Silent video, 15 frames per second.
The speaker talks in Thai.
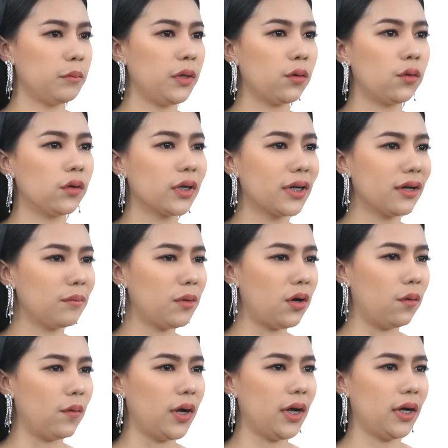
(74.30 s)
มีคนเคยบ
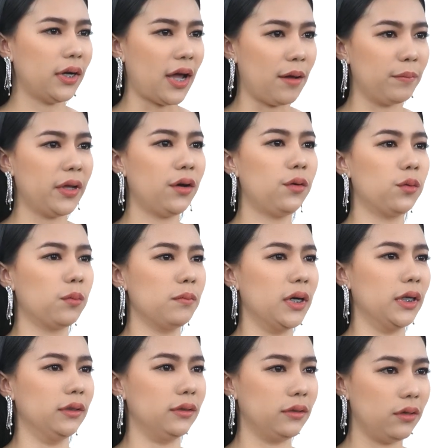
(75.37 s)
อกว่าทำหน้าอก
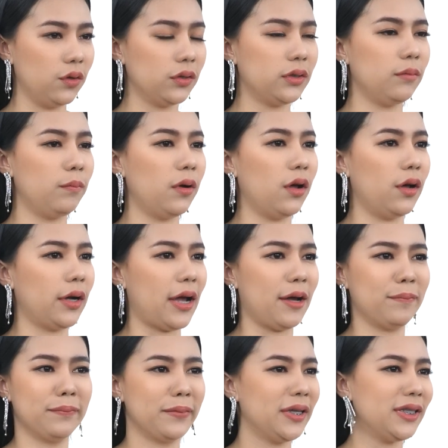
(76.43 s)
เหมือนรถสิบล้อ
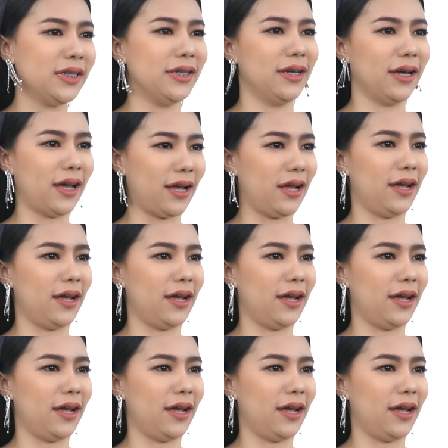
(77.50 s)
ทับไม่จริงค่ะ